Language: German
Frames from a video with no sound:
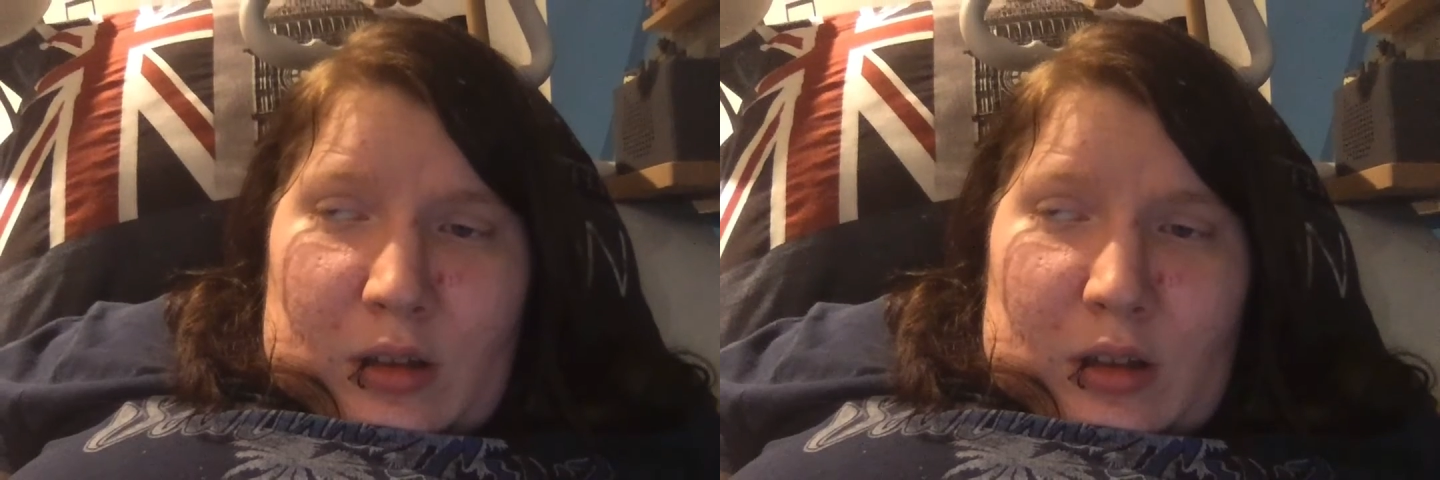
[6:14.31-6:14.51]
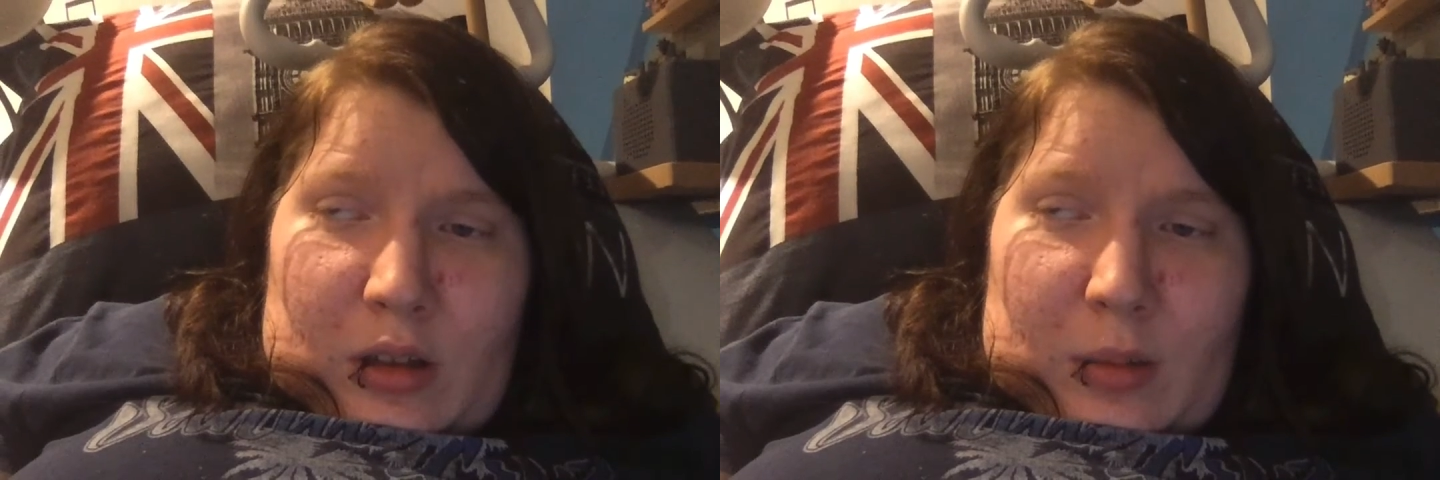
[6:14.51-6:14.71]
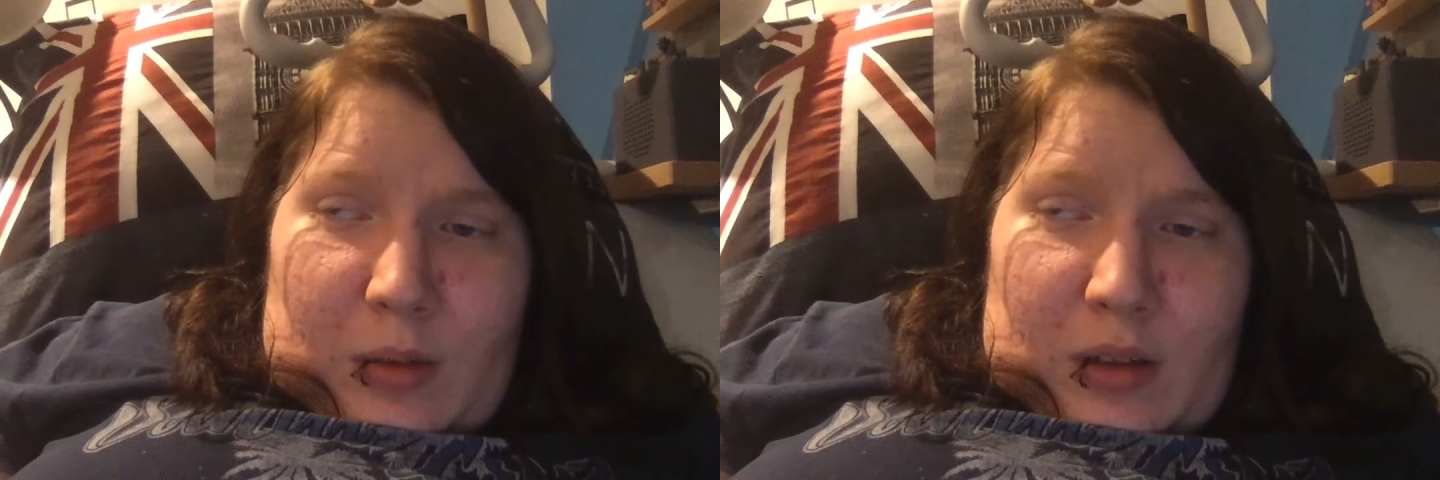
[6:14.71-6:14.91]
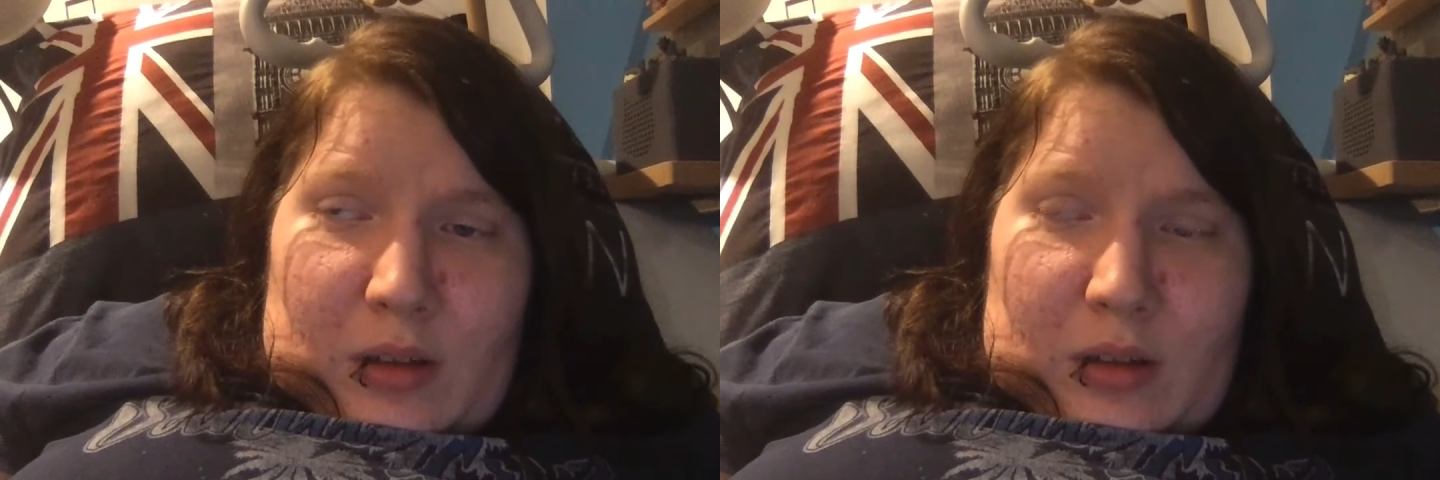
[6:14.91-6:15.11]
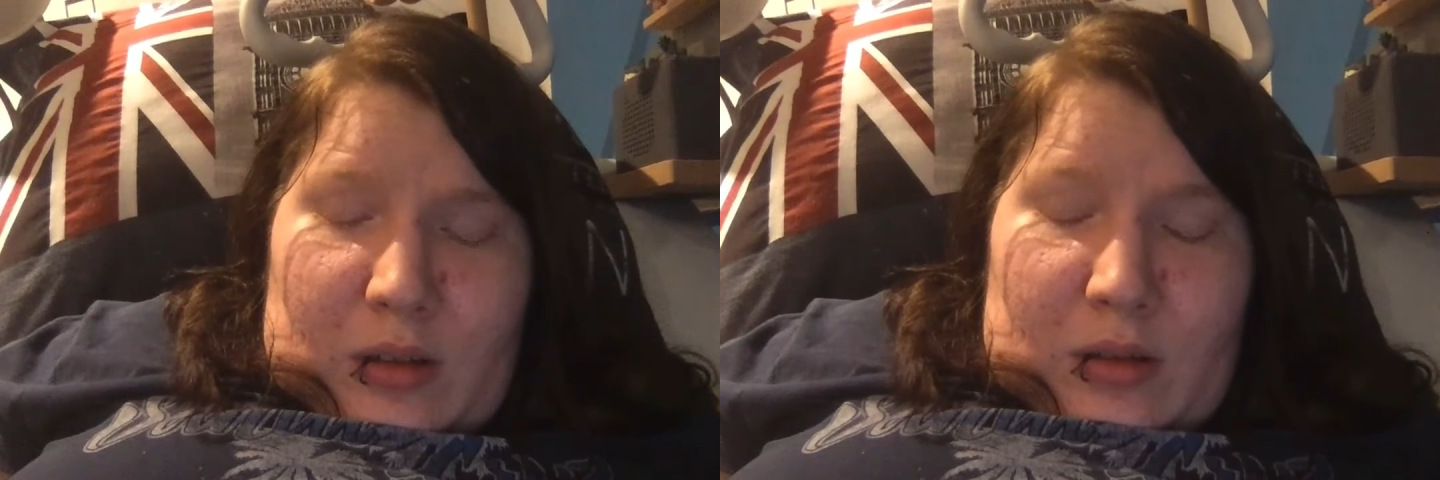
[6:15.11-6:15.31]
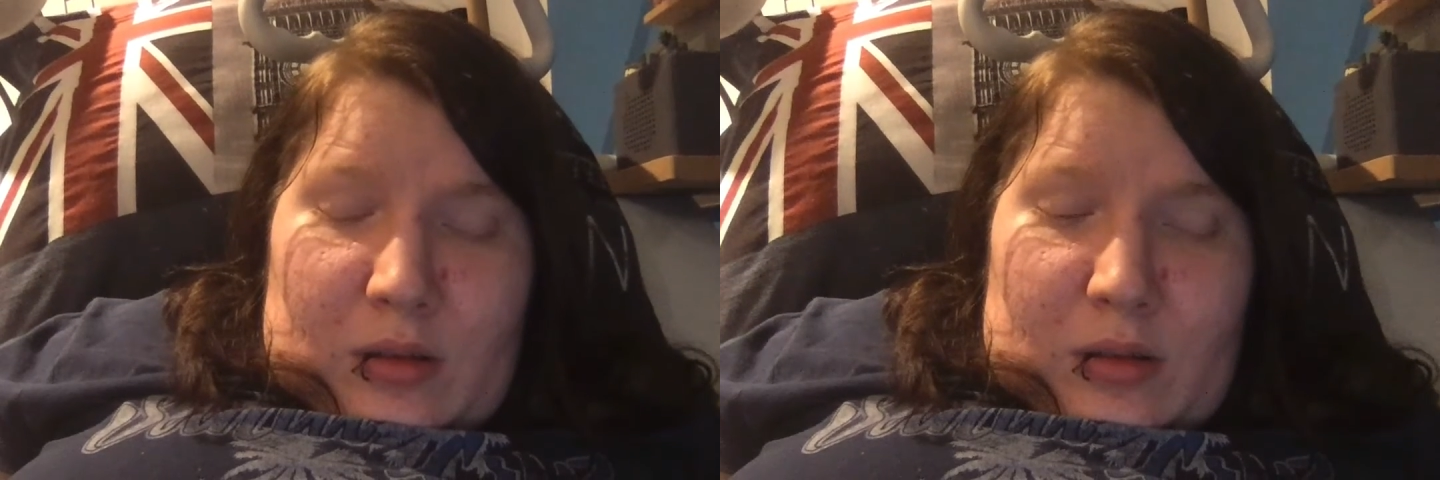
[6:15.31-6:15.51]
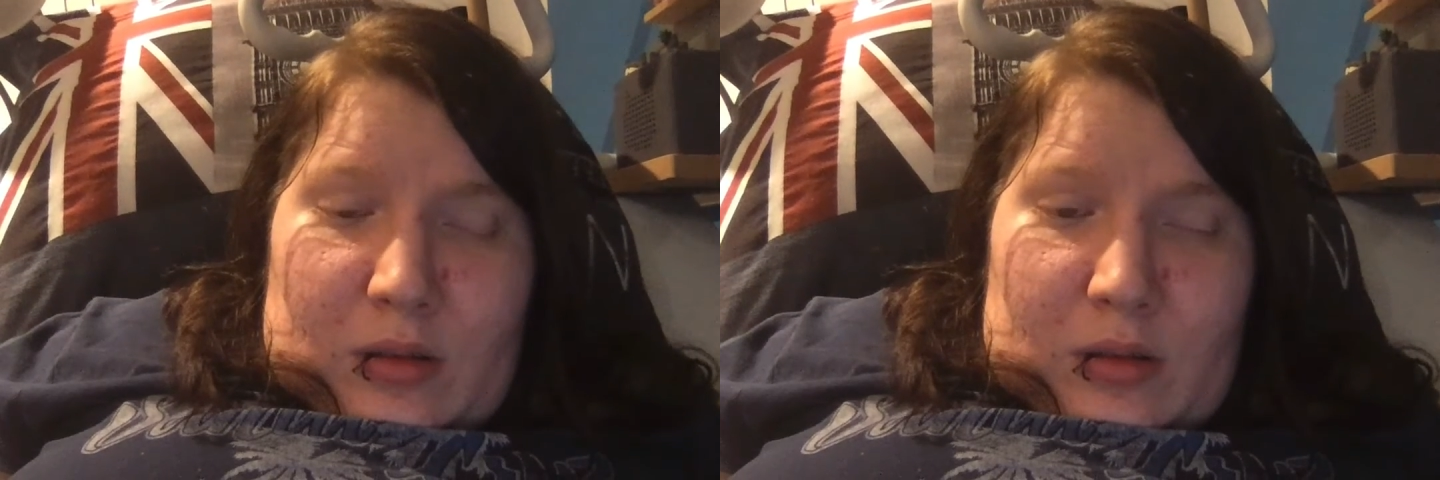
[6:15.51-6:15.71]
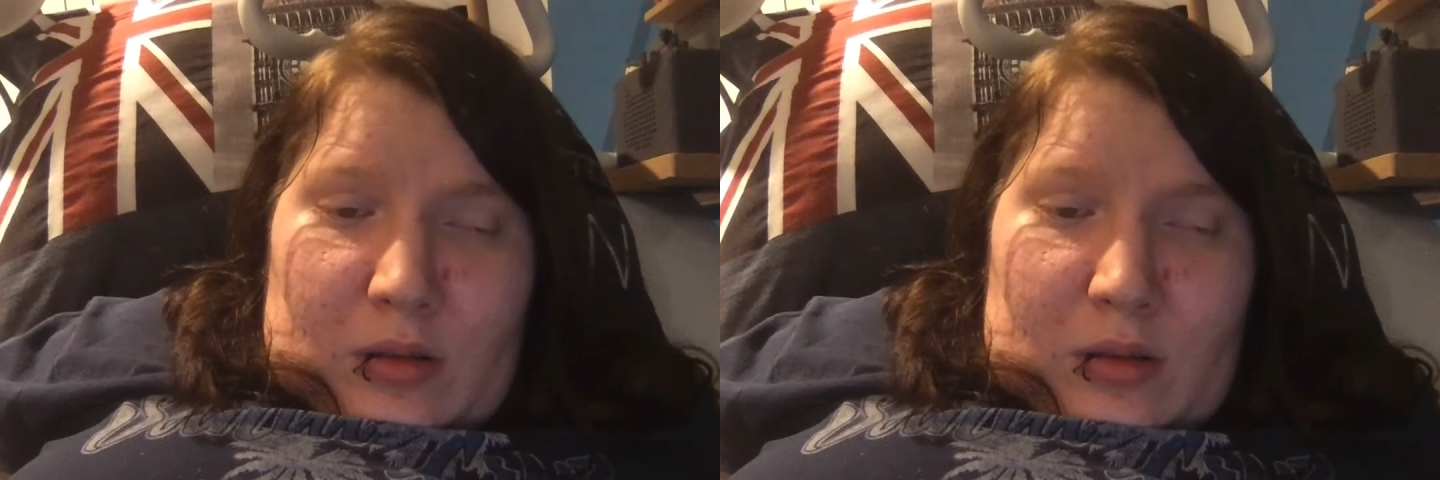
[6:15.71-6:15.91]
Aber
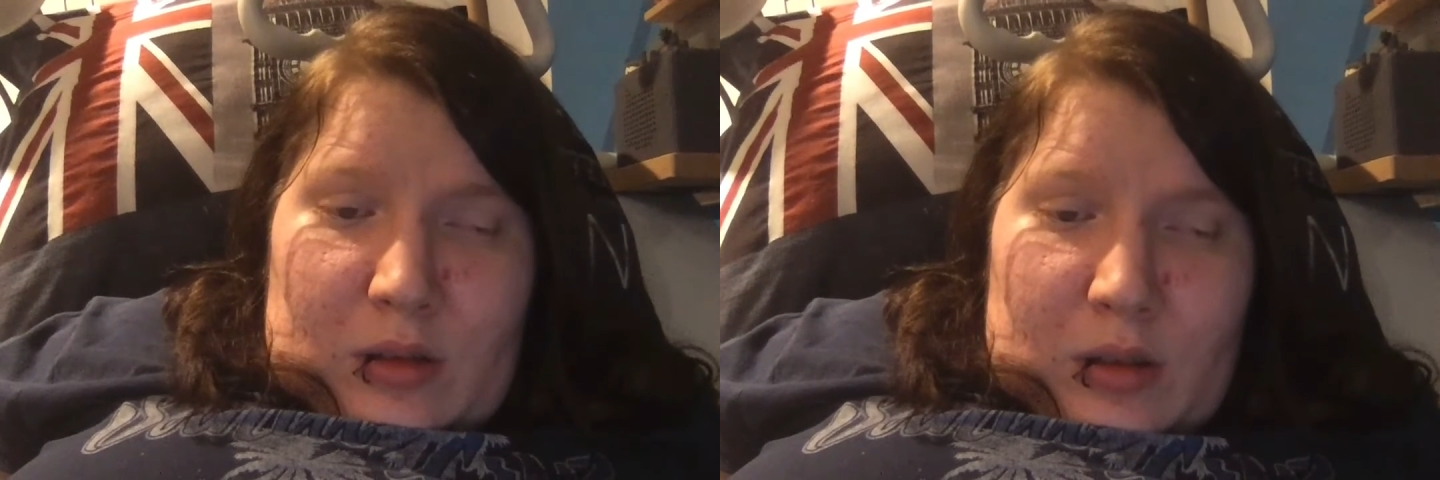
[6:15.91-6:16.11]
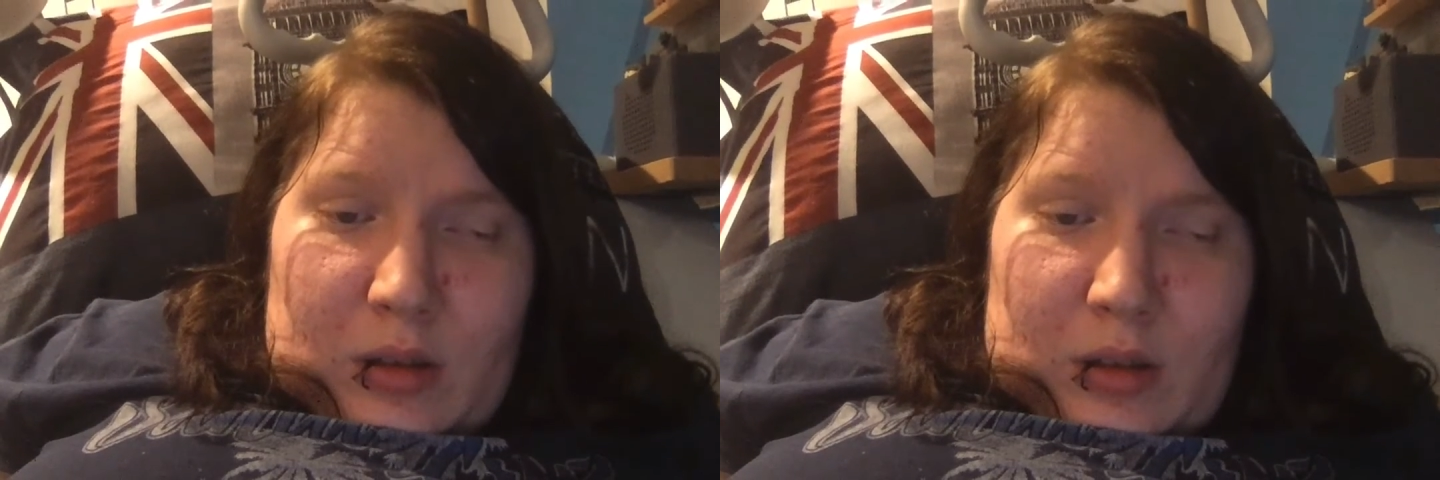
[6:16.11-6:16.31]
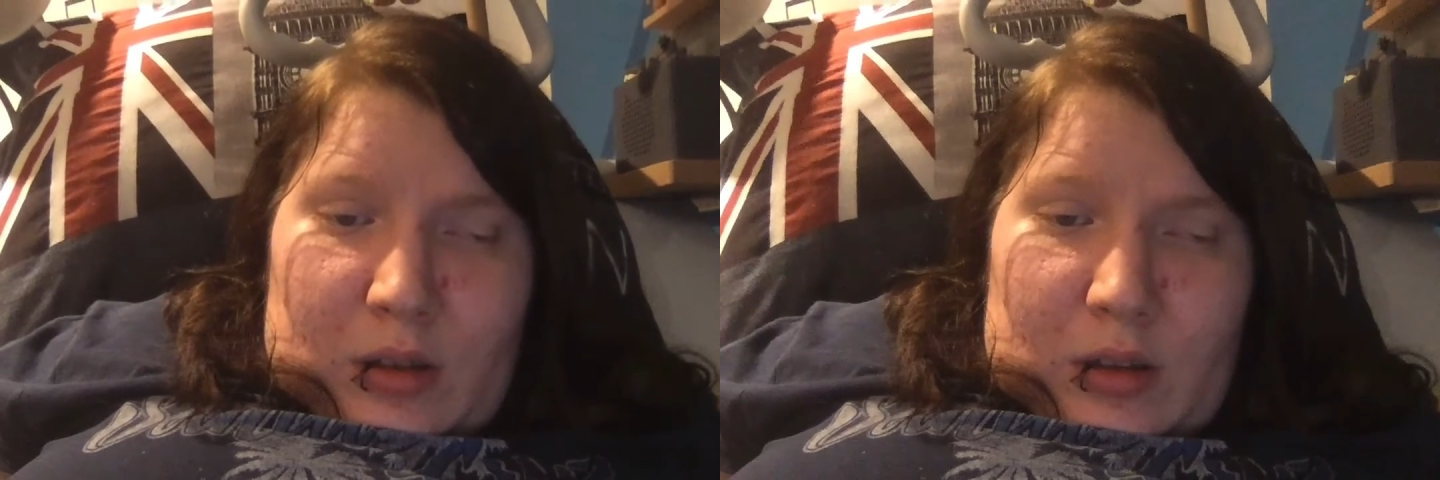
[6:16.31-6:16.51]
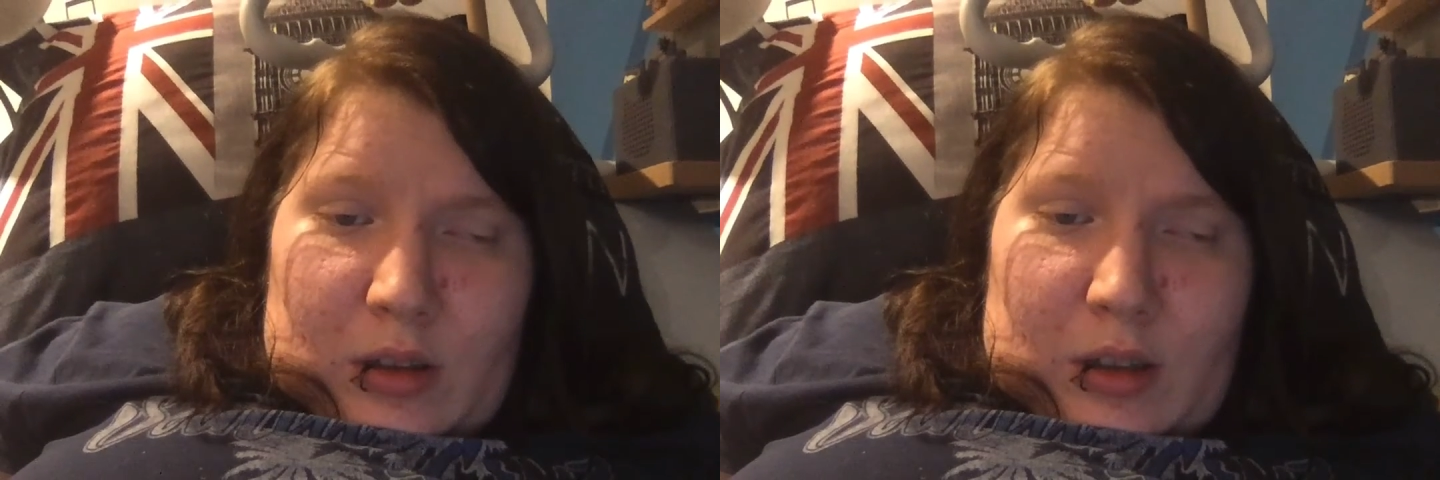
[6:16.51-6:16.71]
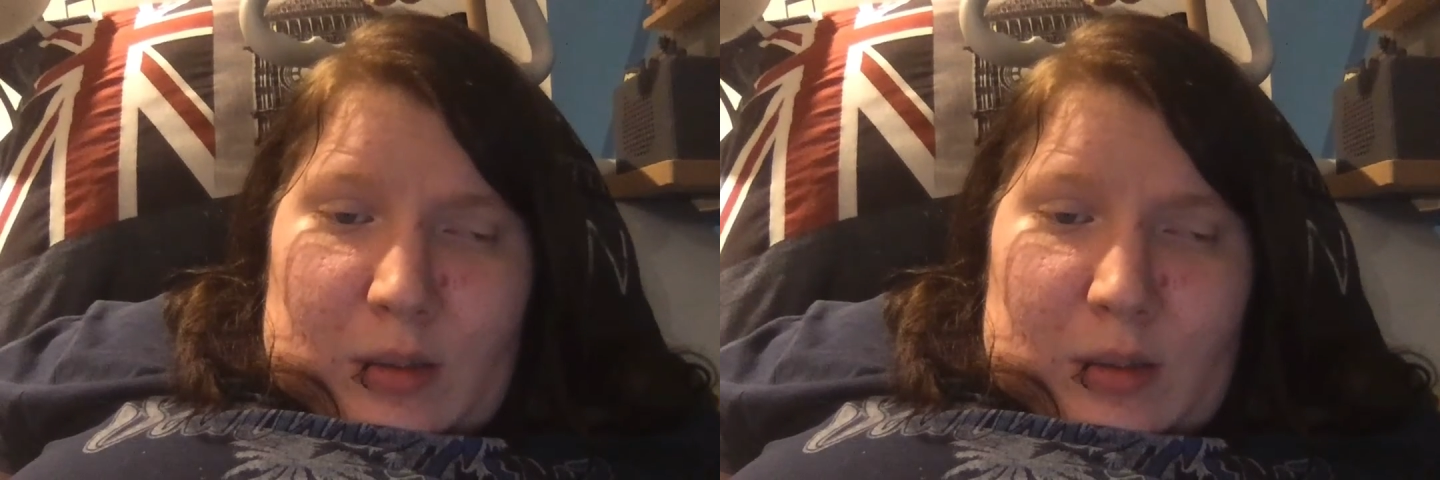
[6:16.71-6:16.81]
ja,